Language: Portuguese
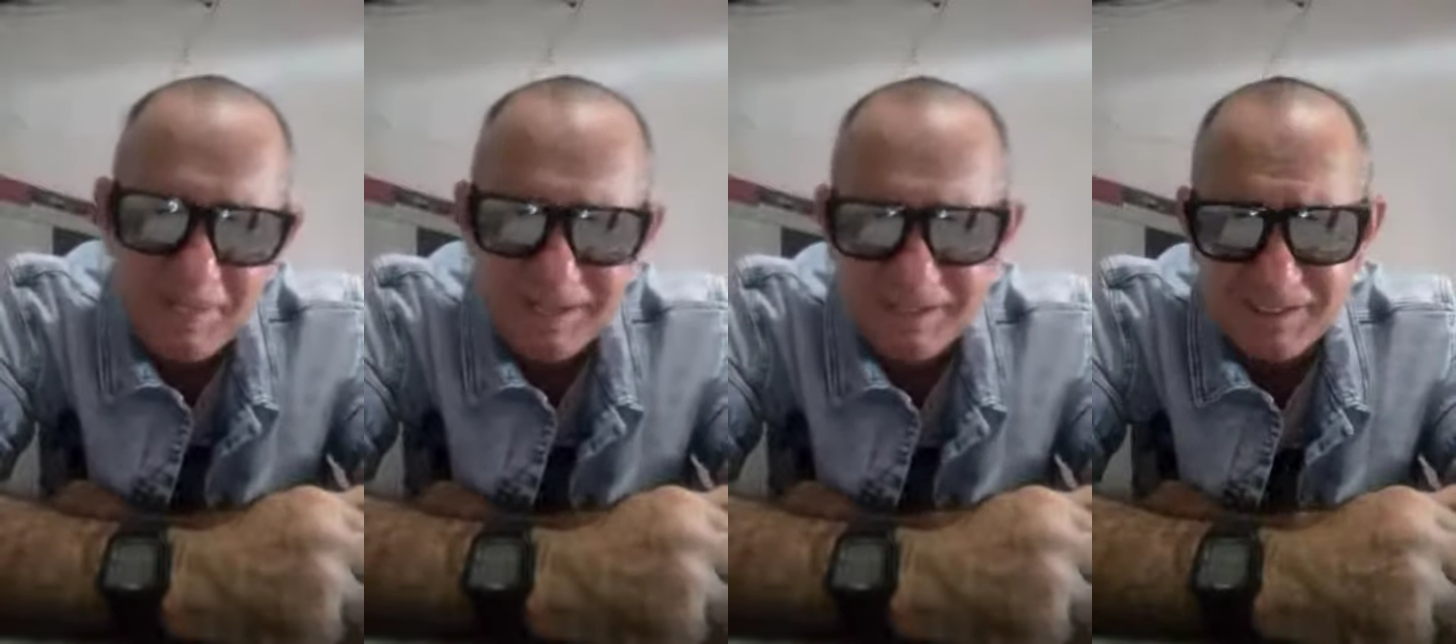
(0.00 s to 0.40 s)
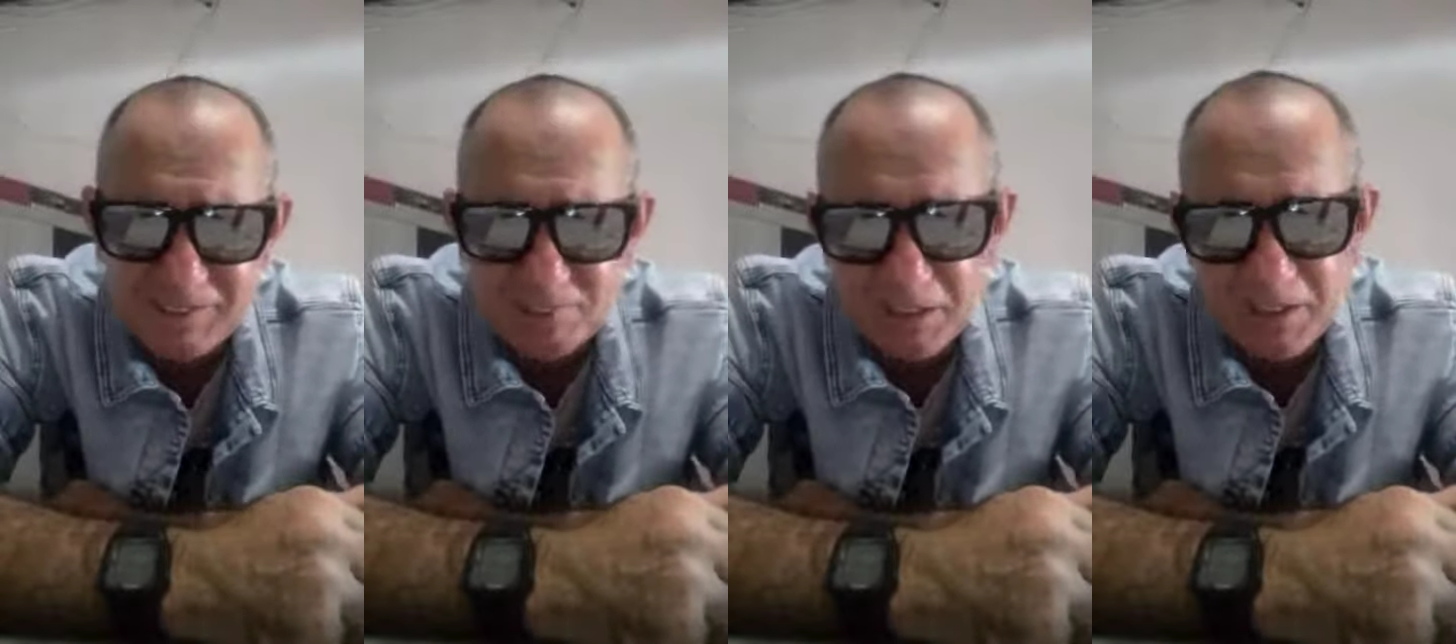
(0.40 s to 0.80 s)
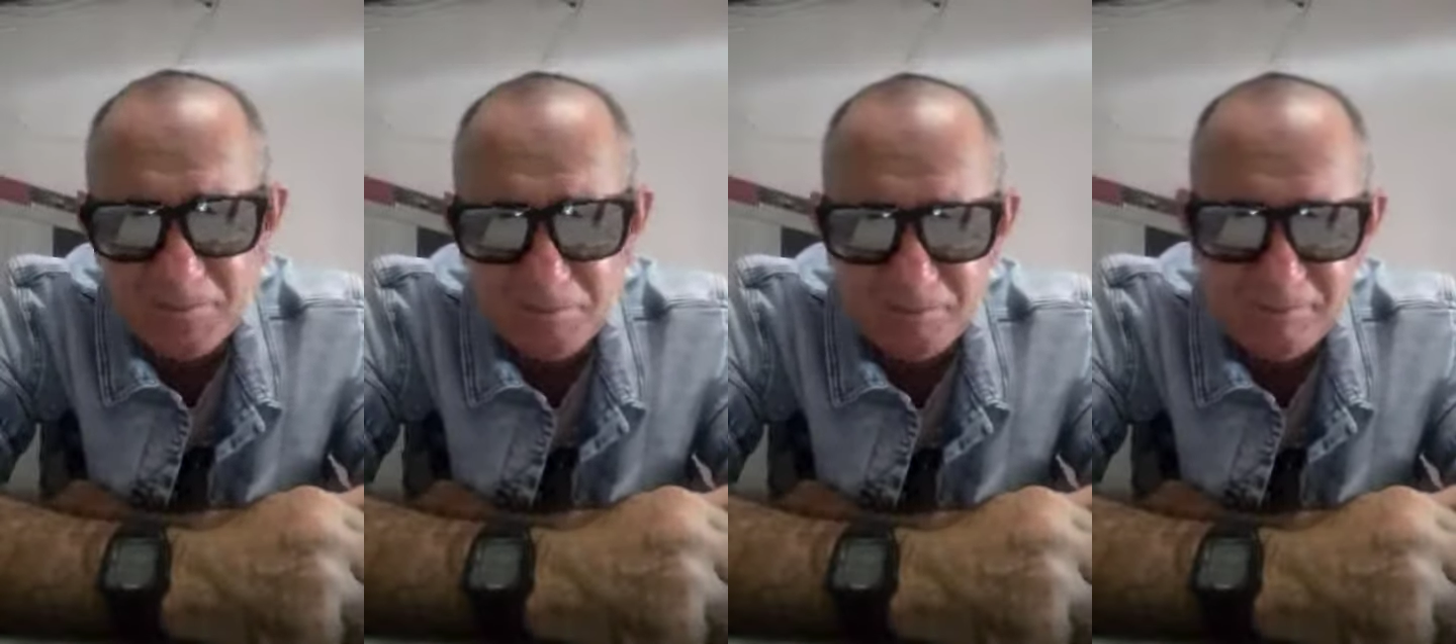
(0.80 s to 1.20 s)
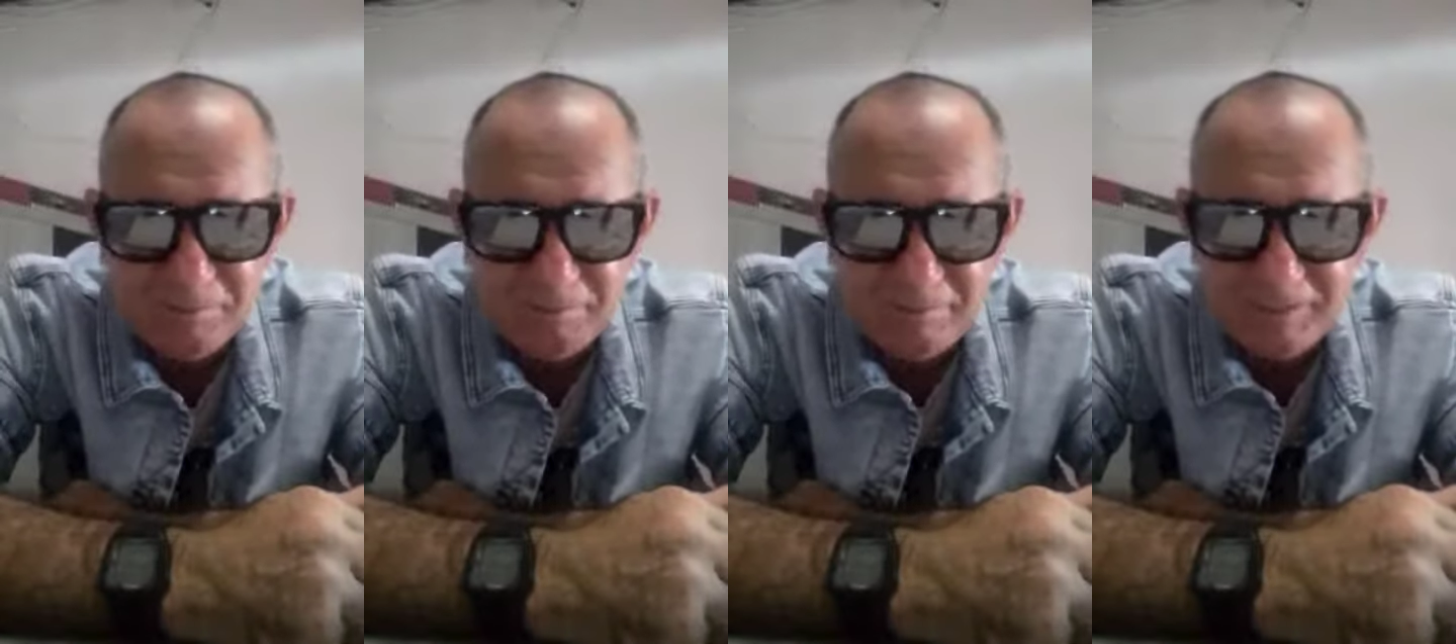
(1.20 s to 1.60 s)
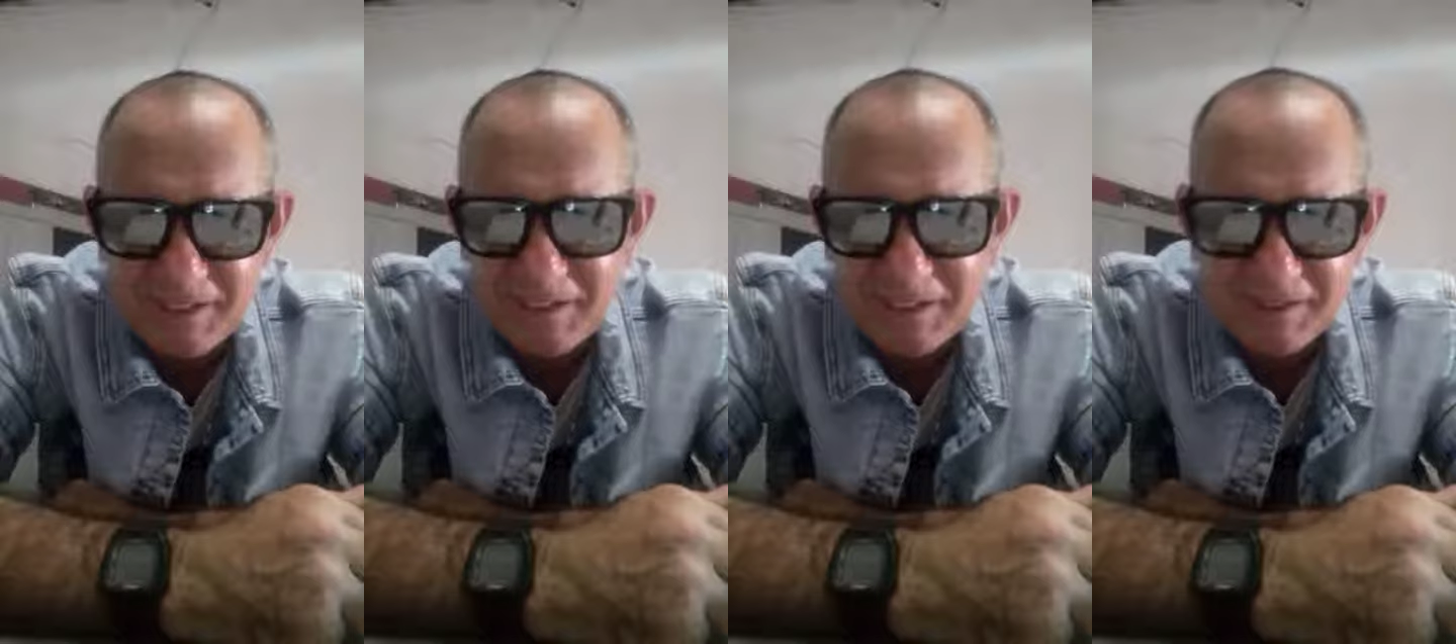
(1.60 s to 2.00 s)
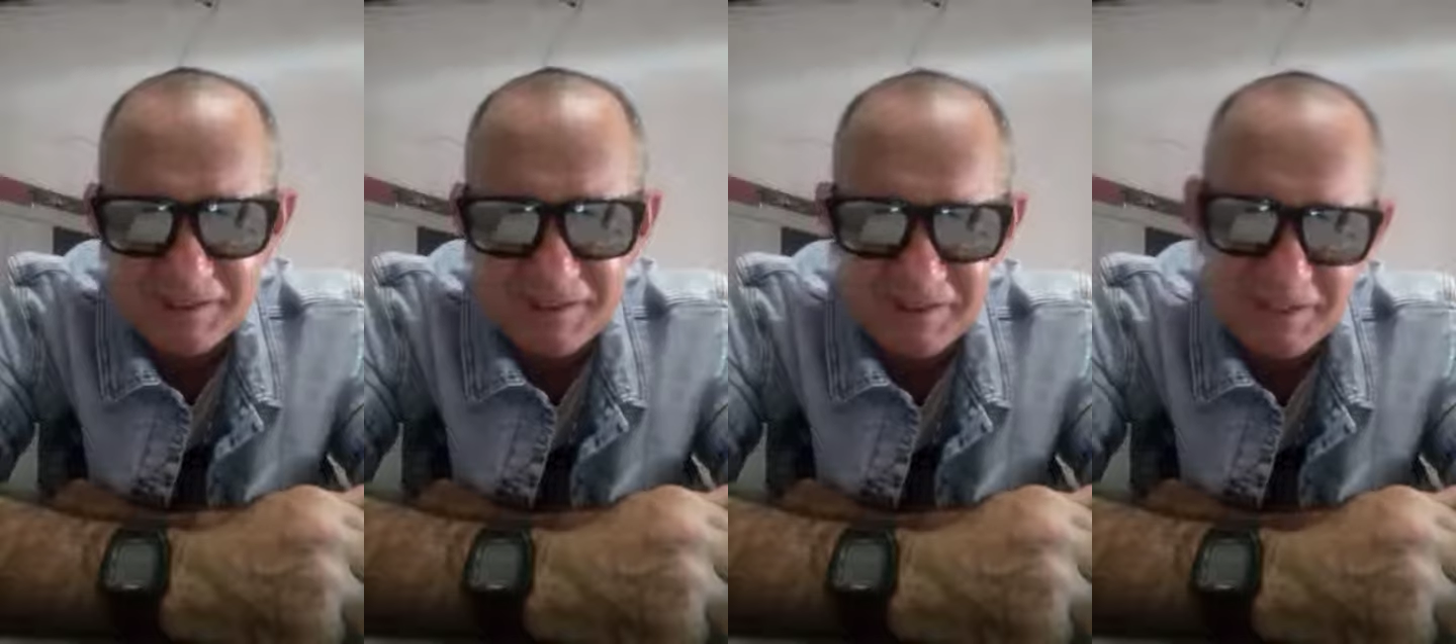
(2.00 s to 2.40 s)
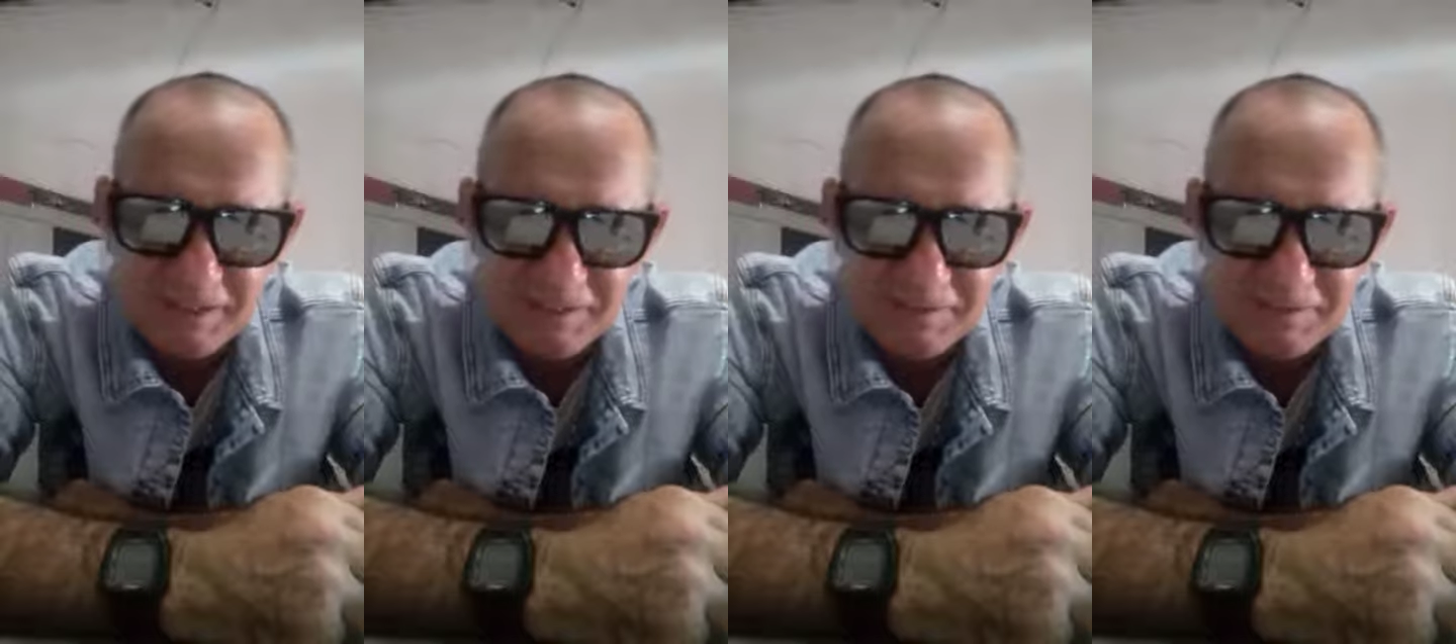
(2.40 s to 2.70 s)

passando por aqui, meu amigo, para te agradecer, cara,